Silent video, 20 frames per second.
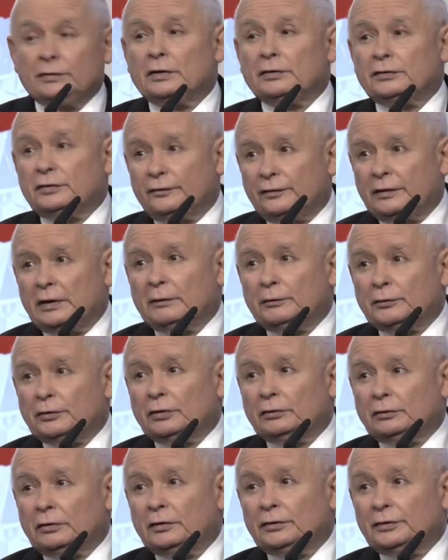Znaczy wiem,
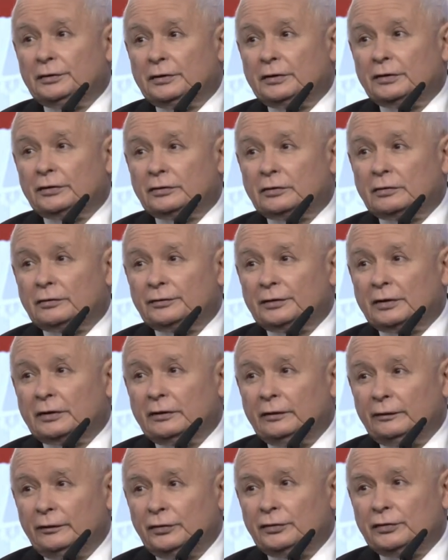co to jest gest
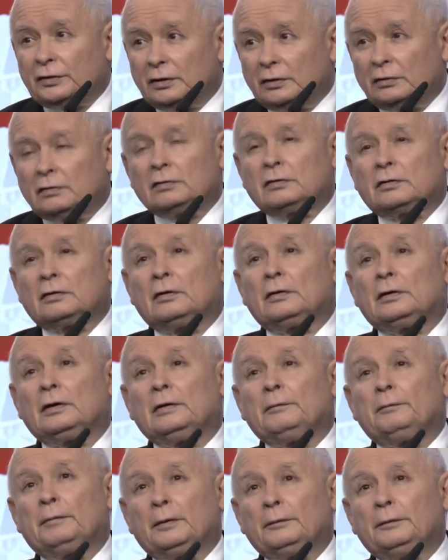Kozakiewicza i
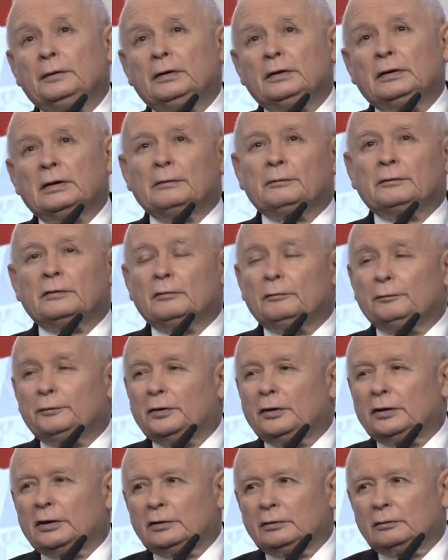doskonale pamiętam tą
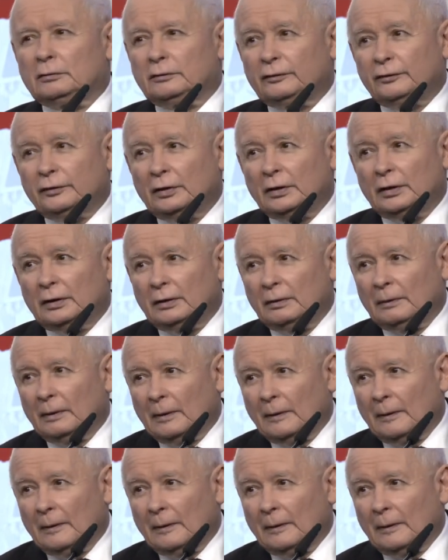piękną chwilę,